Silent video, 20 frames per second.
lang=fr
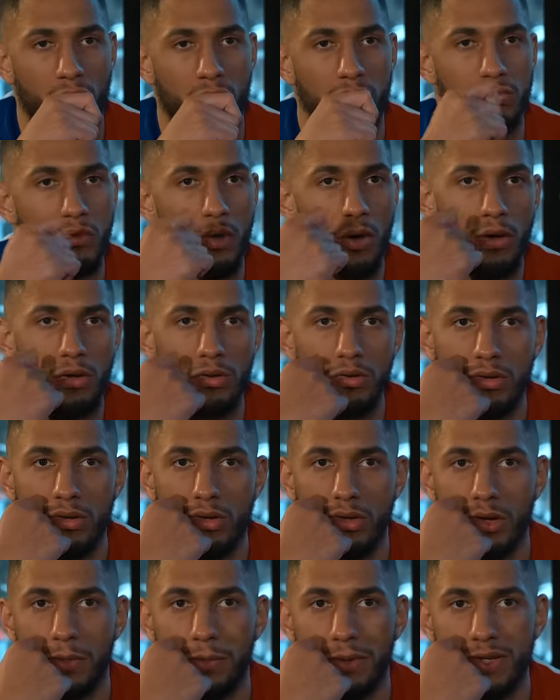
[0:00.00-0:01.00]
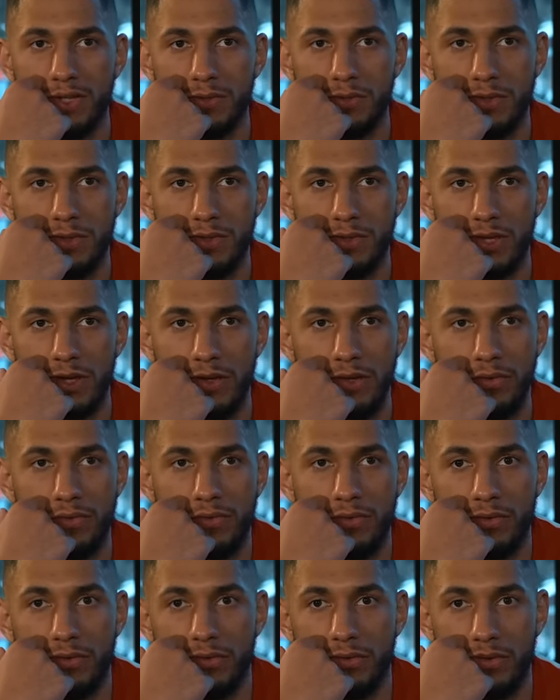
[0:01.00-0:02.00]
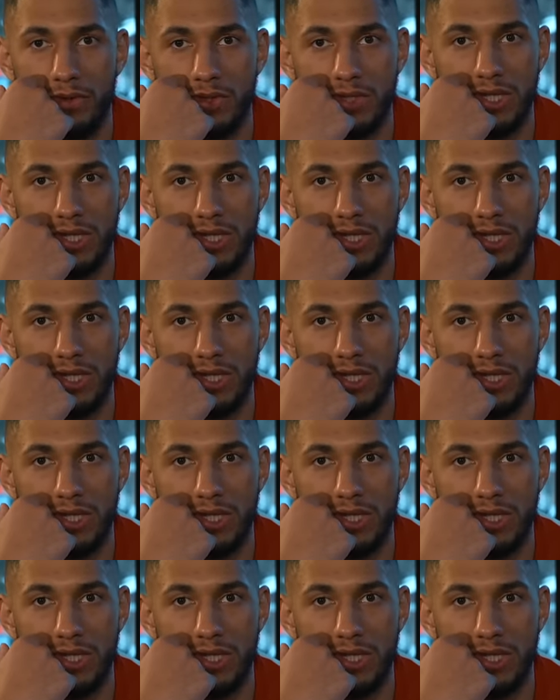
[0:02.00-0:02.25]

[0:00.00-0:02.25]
Non, non, non. Après, je pense que tu il faut,